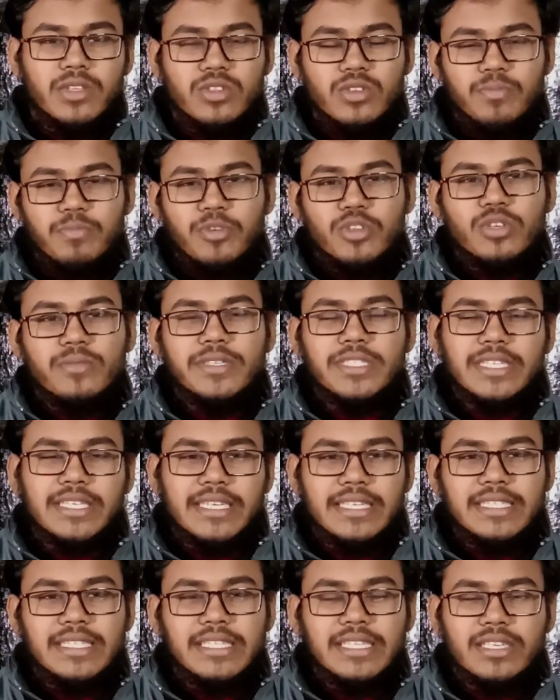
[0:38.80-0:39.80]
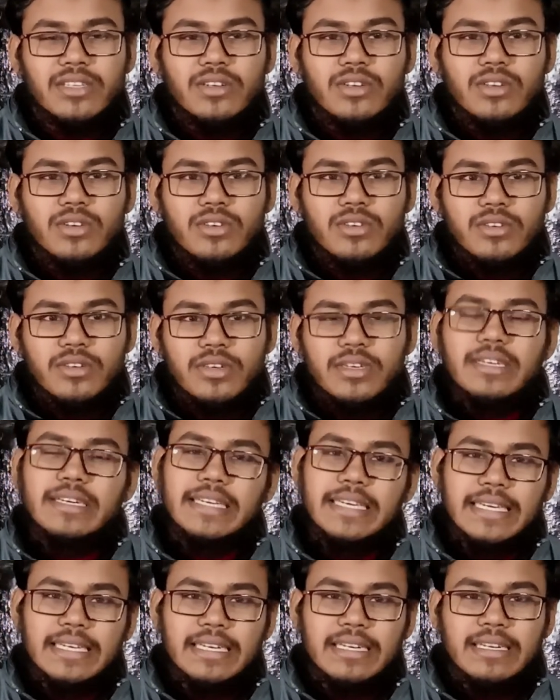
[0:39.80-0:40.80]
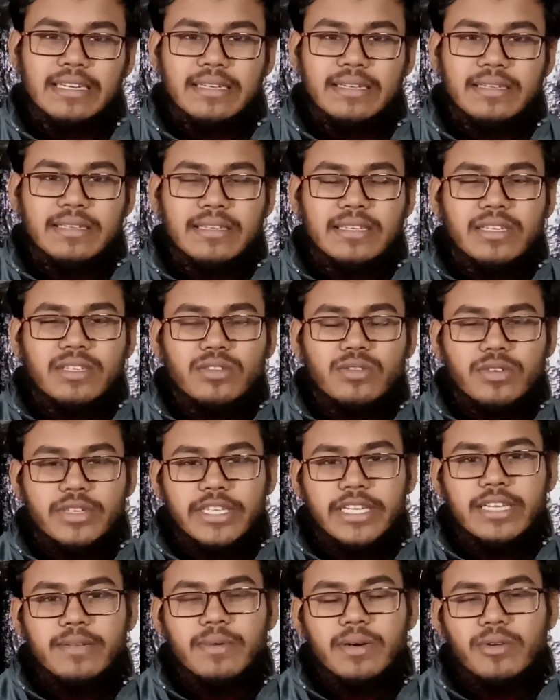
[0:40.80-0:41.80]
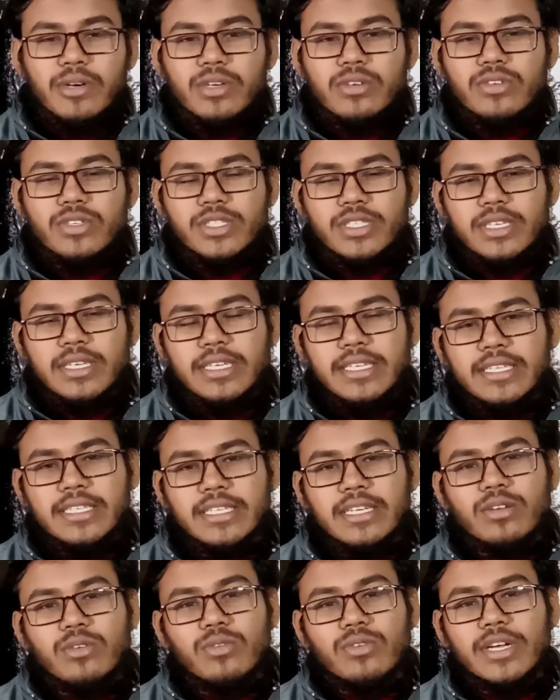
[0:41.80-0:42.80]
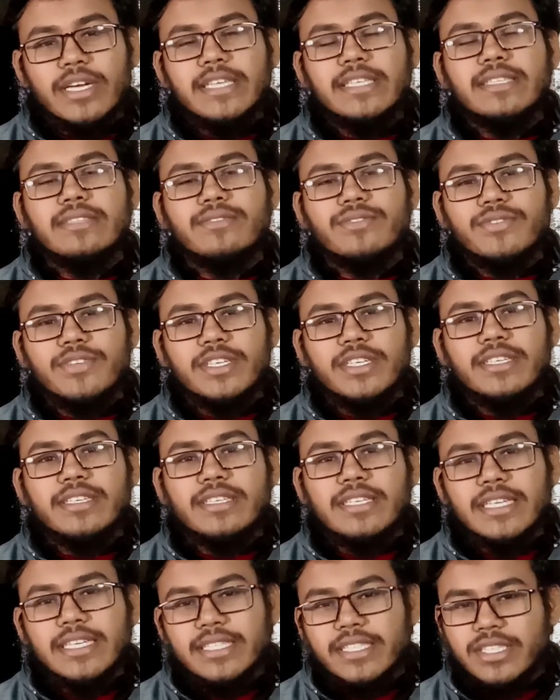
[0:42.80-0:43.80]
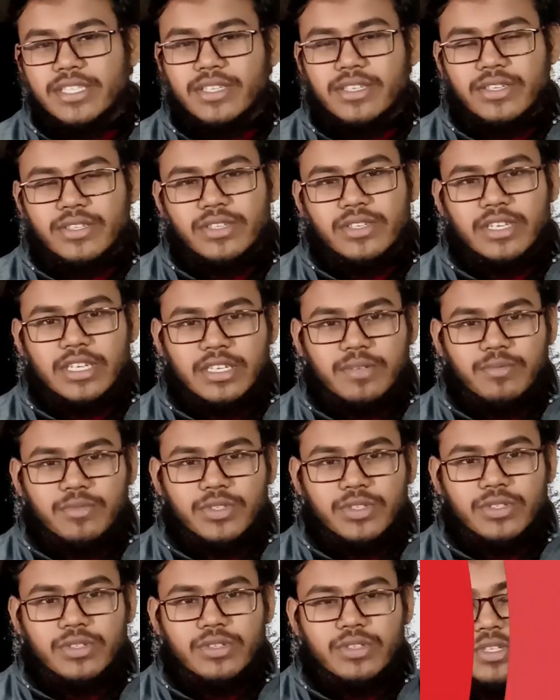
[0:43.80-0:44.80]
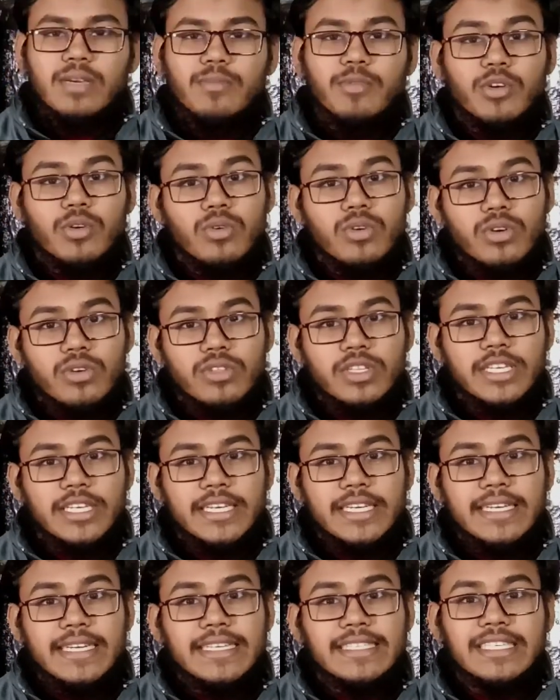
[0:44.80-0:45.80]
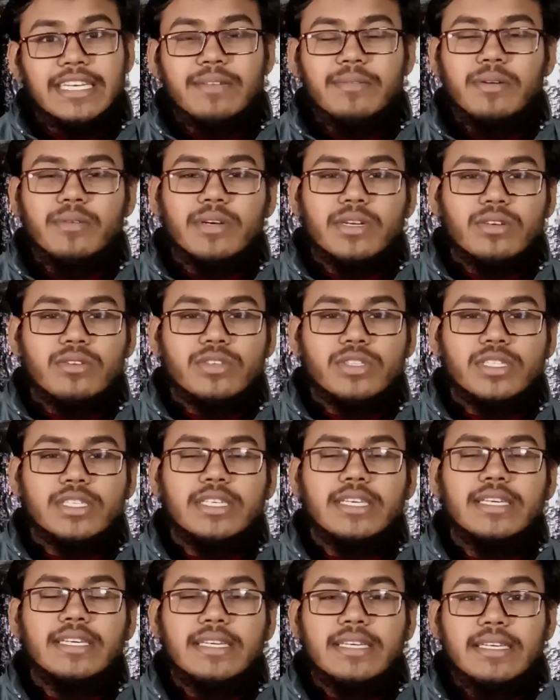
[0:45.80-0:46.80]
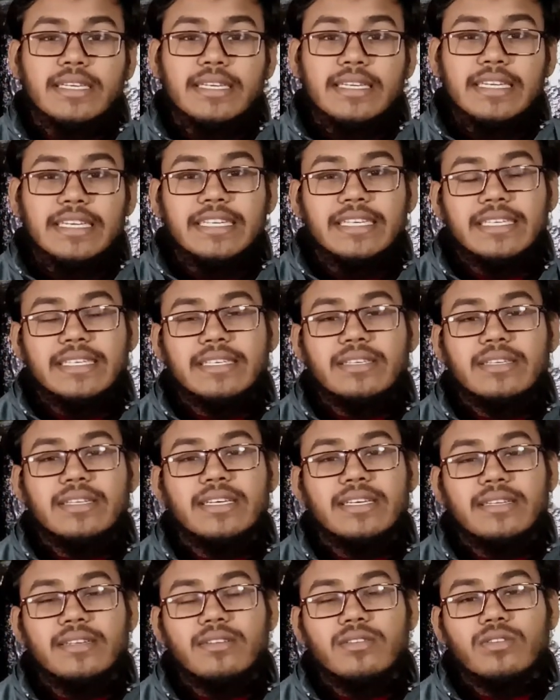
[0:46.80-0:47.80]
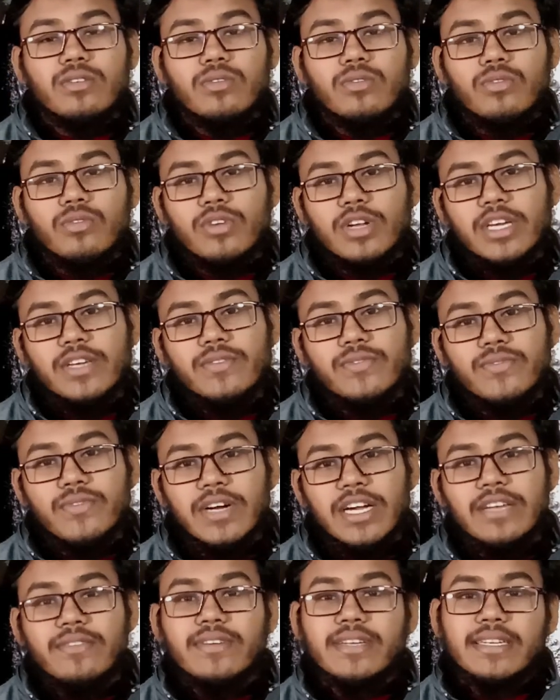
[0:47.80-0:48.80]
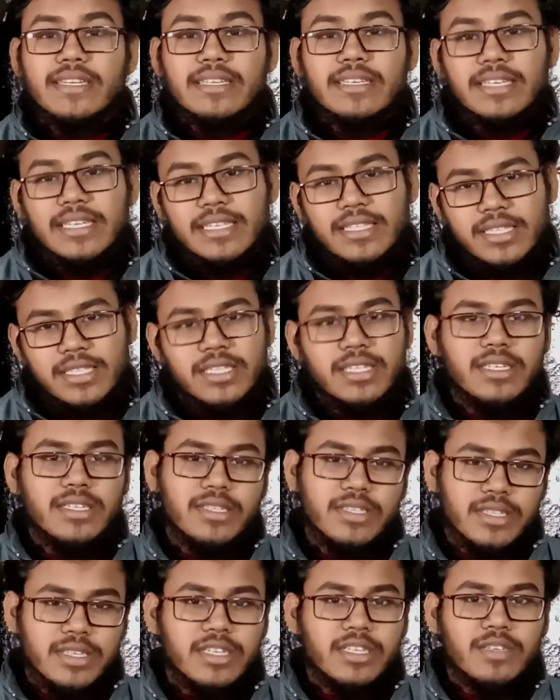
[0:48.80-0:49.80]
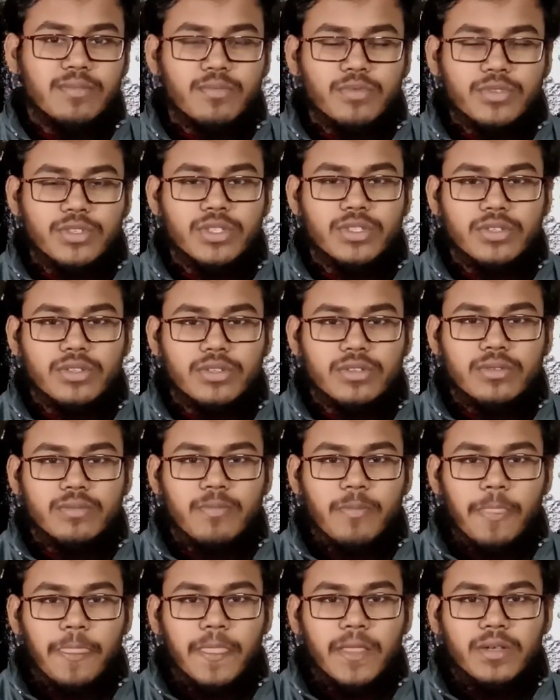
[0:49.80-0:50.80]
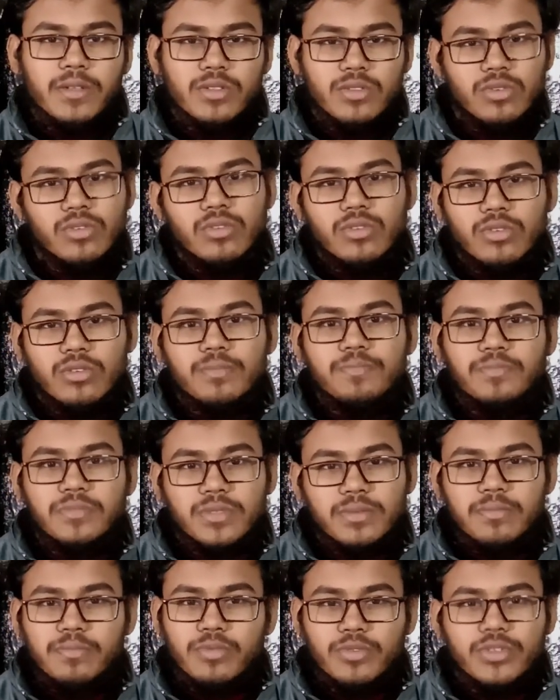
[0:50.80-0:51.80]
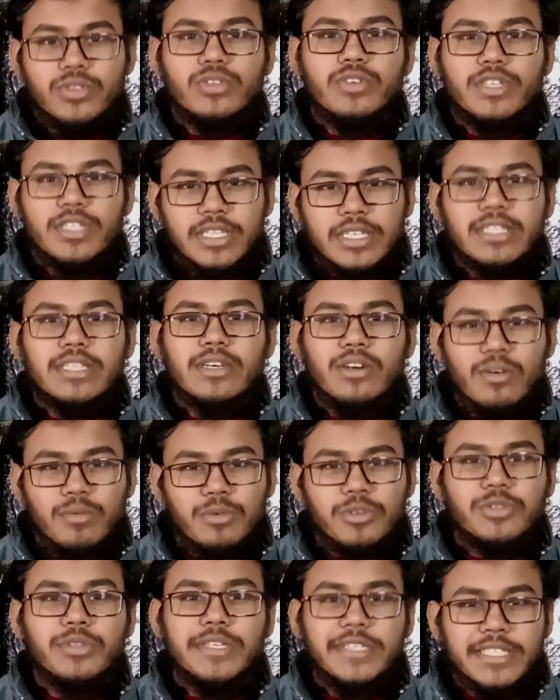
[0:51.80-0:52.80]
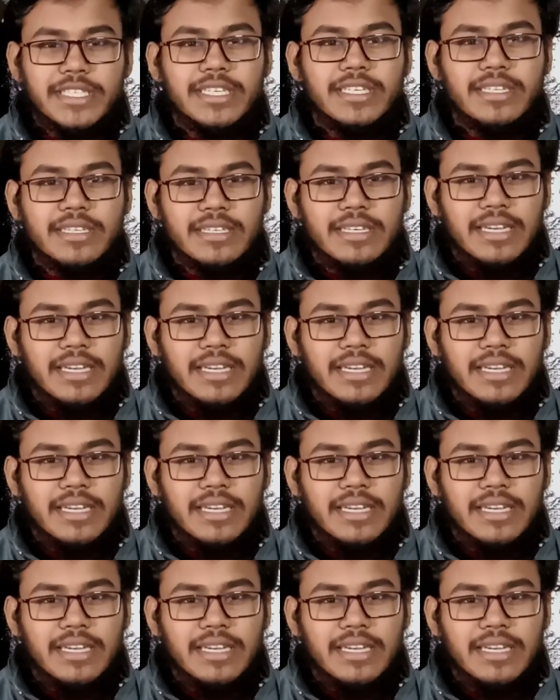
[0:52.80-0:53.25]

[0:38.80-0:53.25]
তো প্রথমে যেটা আছে সেটা হলো ডেল তো ডেল ব্যবহার করছে ইন্টেল কোরাই থ্রি টেন্থ জেনারেশনের একটা প্রসেসর এবং অন্যদিকে এসআর ব্যবহার করছে ইন্টেল কোরাই ফাইভের টেন্থ জেনারেশনের একটা প্রসেসর তো প্রসেসরের দিক থেকে অবশ্যই এসআর